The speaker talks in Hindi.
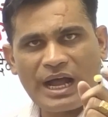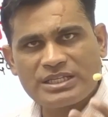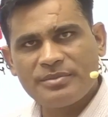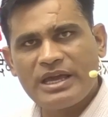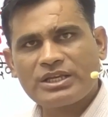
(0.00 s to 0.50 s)

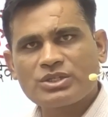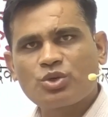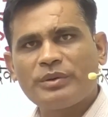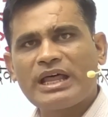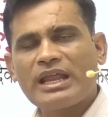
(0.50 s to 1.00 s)
अजमेर के
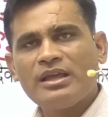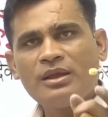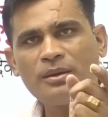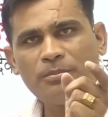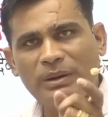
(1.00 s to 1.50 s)
सूबेदार
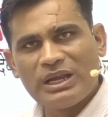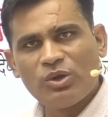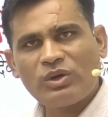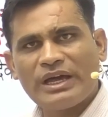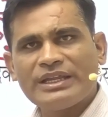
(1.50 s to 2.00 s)
मल्लू
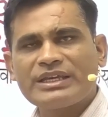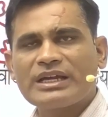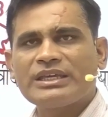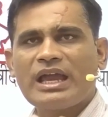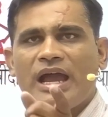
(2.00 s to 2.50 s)
खा ने क्या
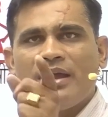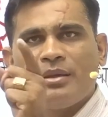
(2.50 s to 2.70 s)
किया